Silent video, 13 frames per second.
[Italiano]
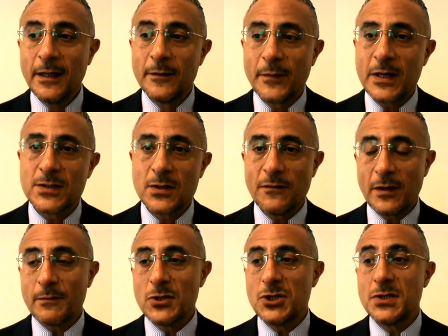presso le
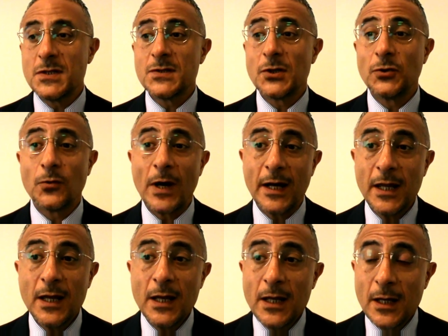farmacie distrettuali.
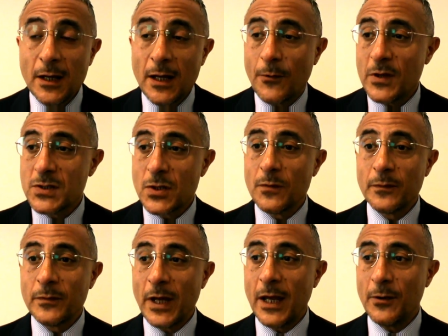Questo
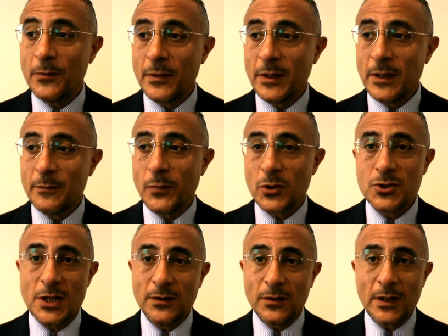è un, è un
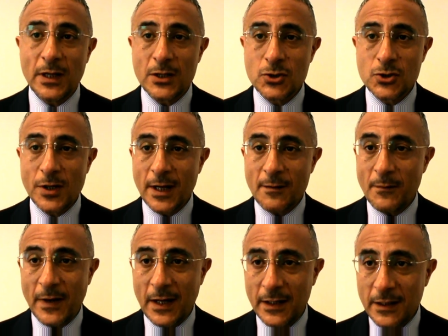progetto della Regione
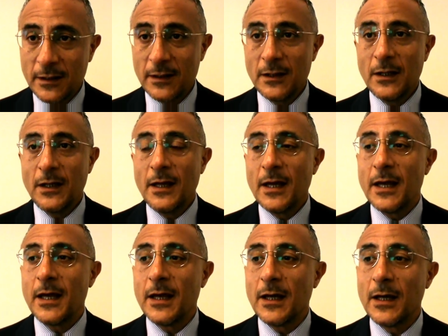Campania.
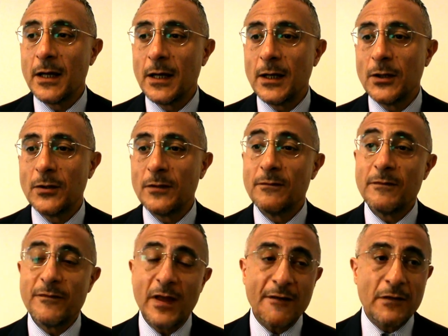E
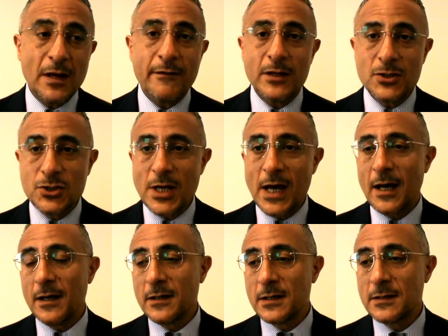che veniva
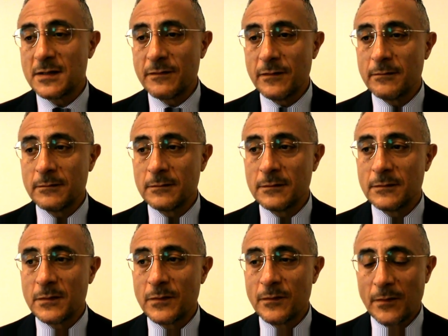già eh,
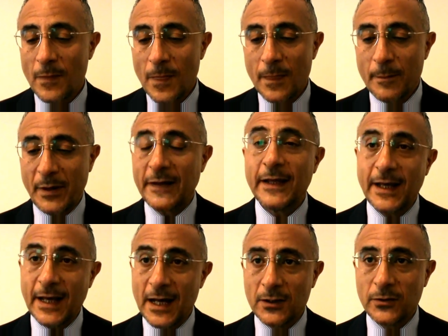
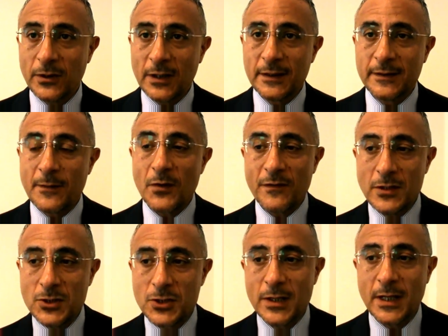praticato in altre
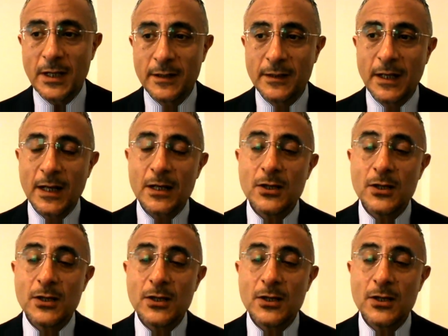province della